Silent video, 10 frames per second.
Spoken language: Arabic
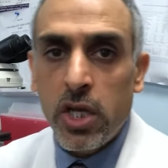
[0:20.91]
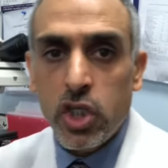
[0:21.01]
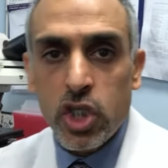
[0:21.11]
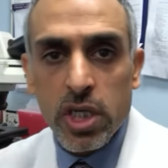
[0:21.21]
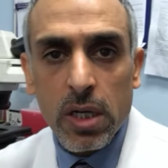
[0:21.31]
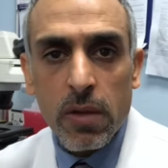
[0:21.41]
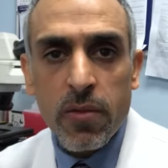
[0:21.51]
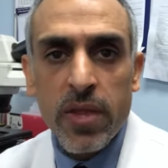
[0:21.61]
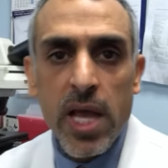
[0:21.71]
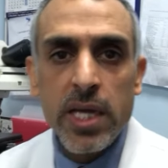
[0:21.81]
الشق
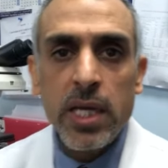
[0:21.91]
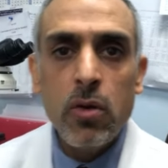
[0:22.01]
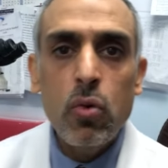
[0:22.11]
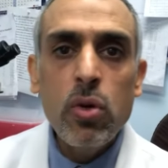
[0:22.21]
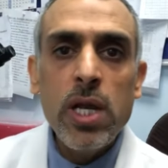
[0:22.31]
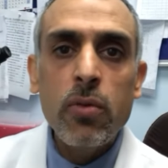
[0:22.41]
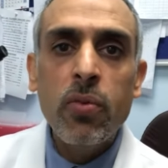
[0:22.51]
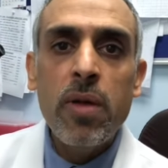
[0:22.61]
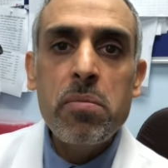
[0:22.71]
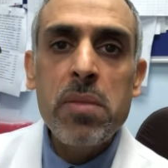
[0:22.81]
الثاني وهو اللي
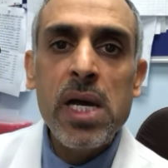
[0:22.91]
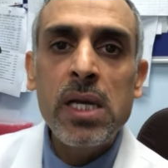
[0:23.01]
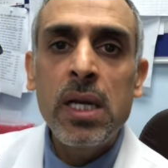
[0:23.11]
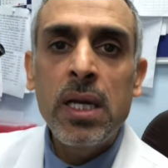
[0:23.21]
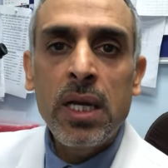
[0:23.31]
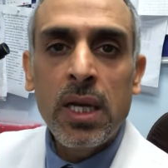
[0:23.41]
يتضمن